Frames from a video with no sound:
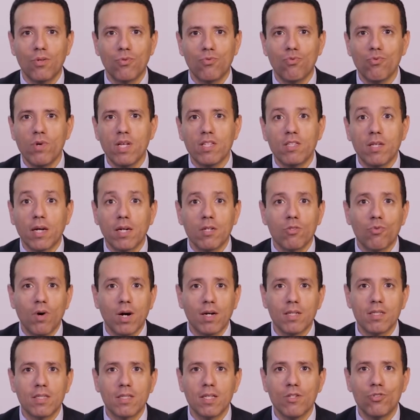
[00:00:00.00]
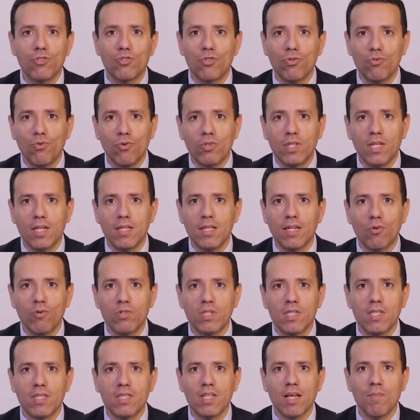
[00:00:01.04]
Tous les territoires essaient de se doter
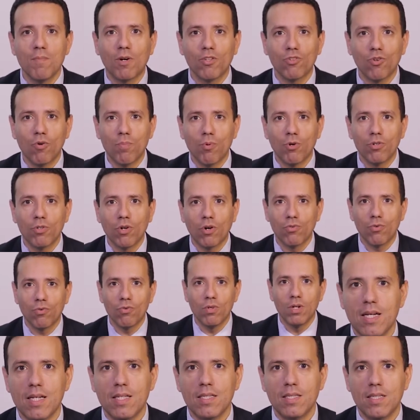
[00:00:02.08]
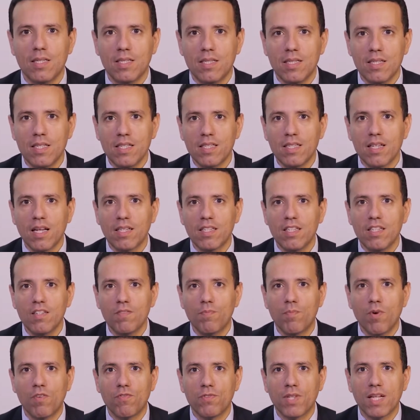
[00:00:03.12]
d'écosystèmes entrepreneuriaux. Ces
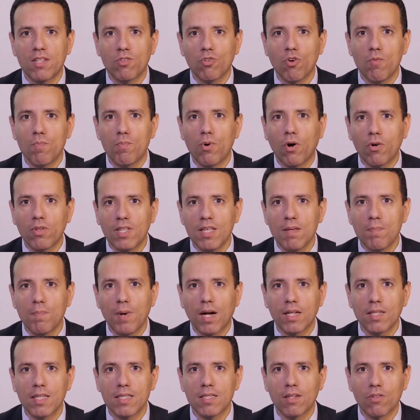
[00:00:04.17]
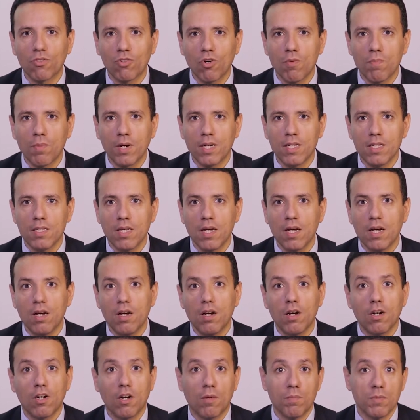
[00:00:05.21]
initiatives peuvent être portées par des entreprises
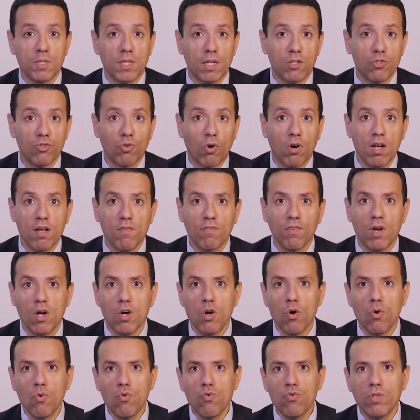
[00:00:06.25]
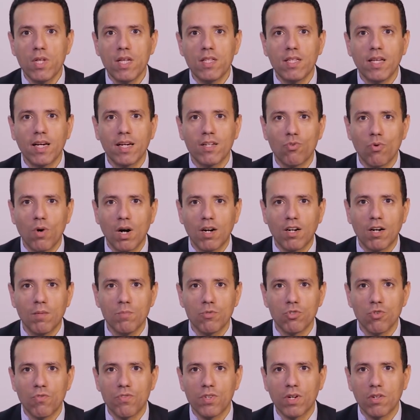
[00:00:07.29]
comme Station F ou des territoires
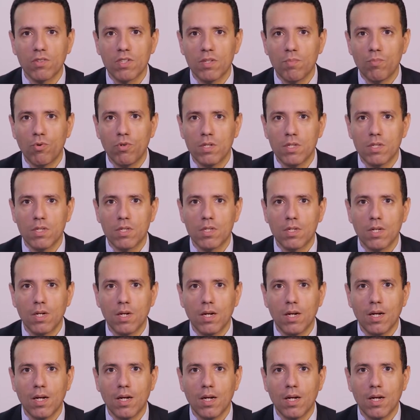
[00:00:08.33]
comme Sophia Antipolis.